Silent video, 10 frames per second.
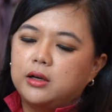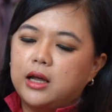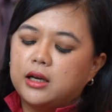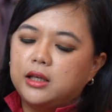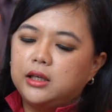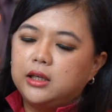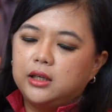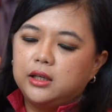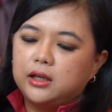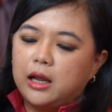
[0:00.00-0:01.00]

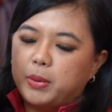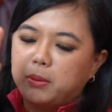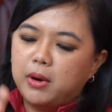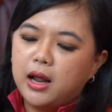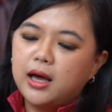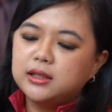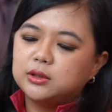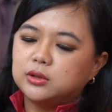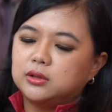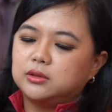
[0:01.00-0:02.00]
dari
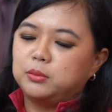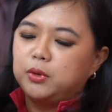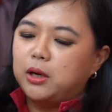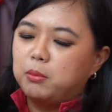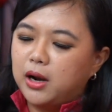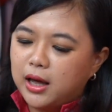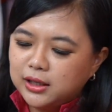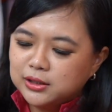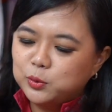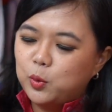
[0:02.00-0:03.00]
18 19,
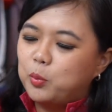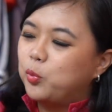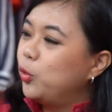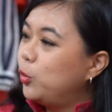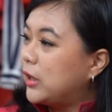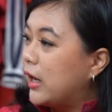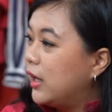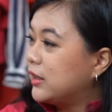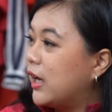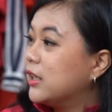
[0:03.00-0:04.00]
20,
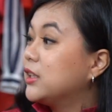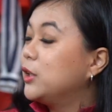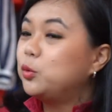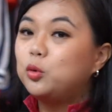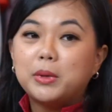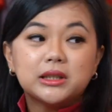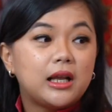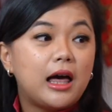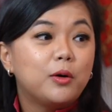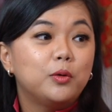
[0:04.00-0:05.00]
tanggal-tanggal segitu tuh masih
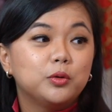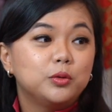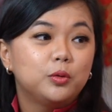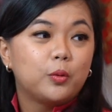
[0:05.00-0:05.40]
laku tuh